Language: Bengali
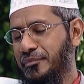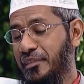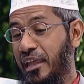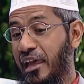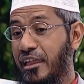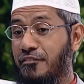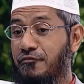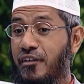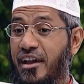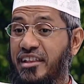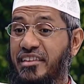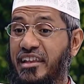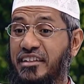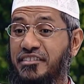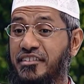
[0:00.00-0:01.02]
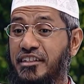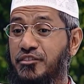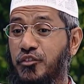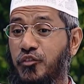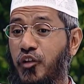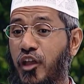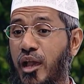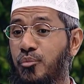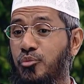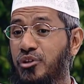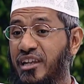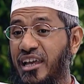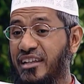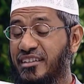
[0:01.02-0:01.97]
কেয়ামুল লায়াল বা রাতের
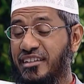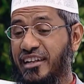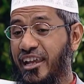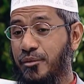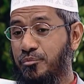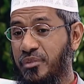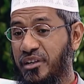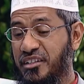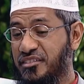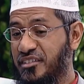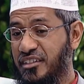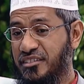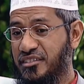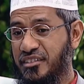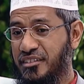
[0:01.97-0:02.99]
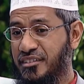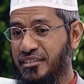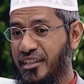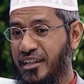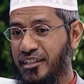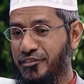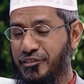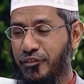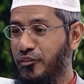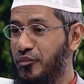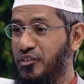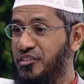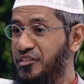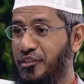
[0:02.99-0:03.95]
নামাজের মাহাত্মের কথা যদি বলতে হয় এটা নিয়ে
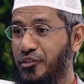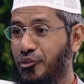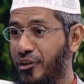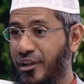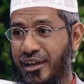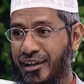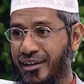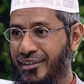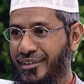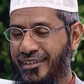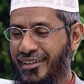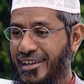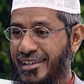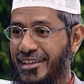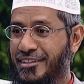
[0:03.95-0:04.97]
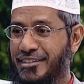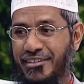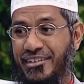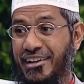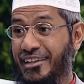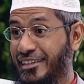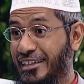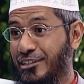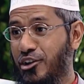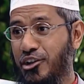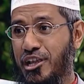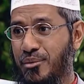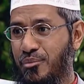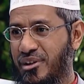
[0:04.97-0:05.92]
কোরআনের আয়াত আছে অনেক সহি
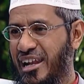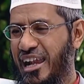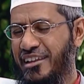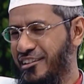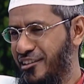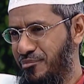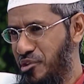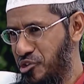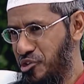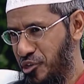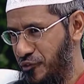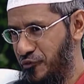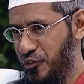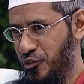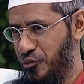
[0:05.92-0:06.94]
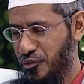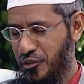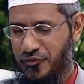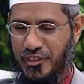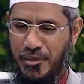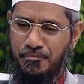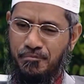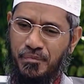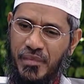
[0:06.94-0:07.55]
হাদিসও আছে আমি এখানে কয়েকটা বলছি